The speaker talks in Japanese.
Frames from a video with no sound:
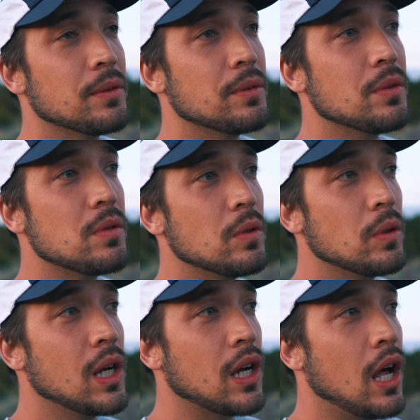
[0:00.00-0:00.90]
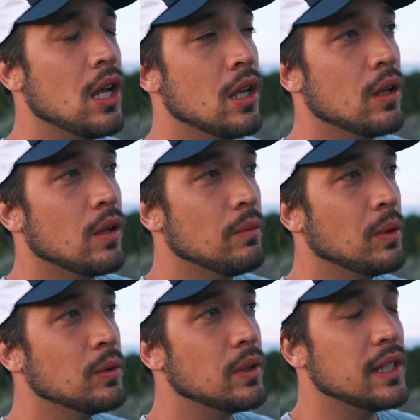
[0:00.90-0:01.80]
そうするとなんかも
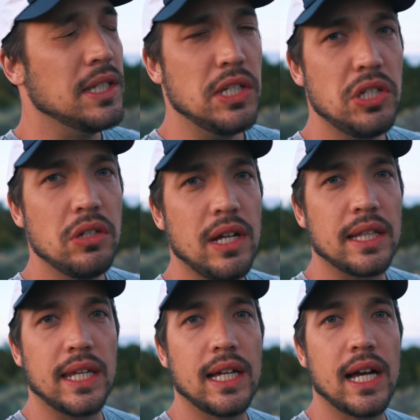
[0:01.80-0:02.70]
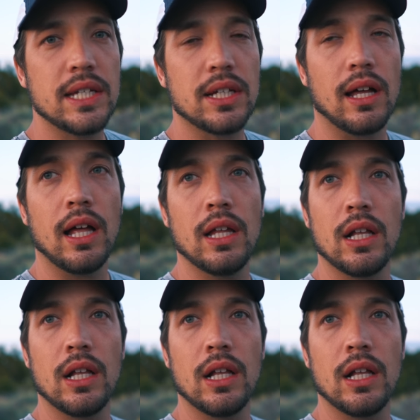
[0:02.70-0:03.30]
う本当に2週間に1回しか